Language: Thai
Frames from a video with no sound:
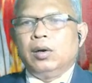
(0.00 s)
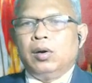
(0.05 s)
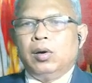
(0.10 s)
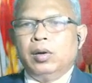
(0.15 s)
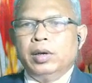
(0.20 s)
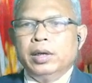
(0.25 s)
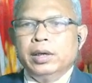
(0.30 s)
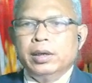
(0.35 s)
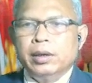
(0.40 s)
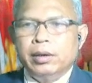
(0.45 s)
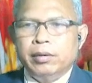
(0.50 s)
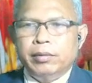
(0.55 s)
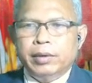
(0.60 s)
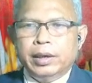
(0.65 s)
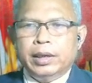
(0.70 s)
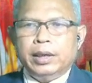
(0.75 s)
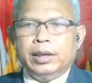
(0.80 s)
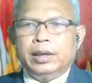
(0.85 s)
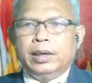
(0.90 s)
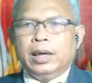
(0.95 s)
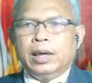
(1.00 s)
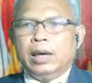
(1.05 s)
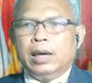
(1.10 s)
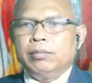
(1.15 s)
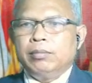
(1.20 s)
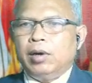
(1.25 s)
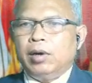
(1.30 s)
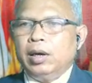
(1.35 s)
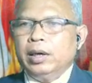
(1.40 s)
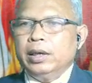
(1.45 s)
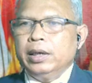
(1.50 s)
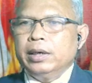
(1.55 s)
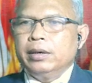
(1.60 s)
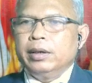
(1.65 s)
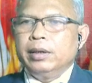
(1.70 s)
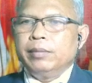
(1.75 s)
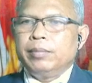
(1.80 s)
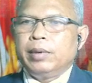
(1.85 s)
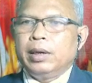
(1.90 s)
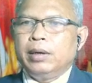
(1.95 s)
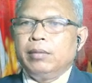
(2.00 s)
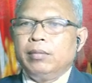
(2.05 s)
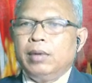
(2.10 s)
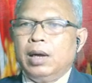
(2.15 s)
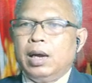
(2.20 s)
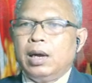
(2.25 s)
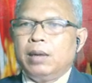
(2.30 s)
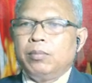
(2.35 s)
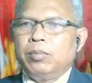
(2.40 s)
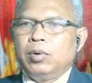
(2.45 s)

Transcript: ordinary นะครับ ordinary แปลว่า